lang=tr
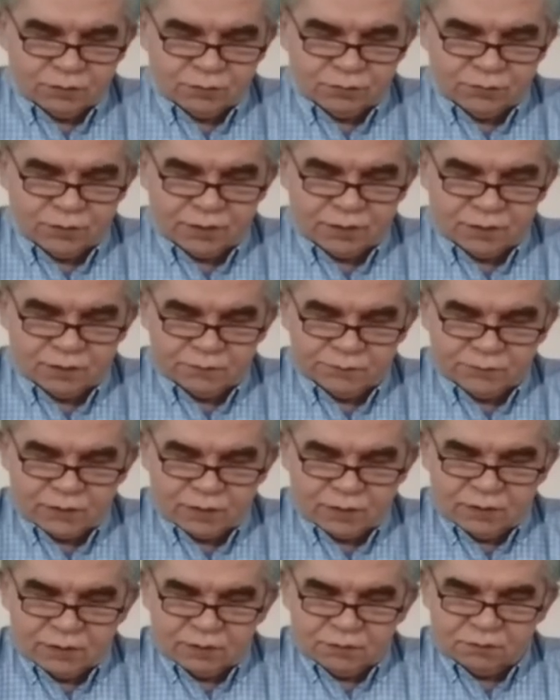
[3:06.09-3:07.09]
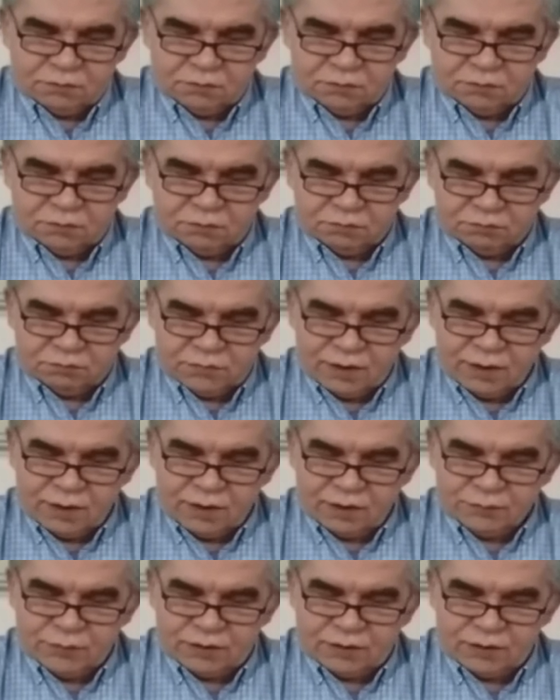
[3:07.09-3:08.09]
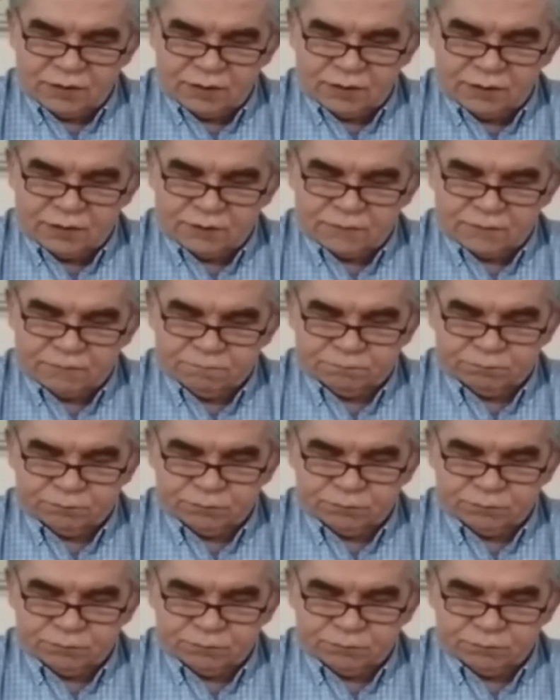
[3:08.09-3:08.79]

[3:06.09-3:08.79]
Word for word: ve e, Ermenilerin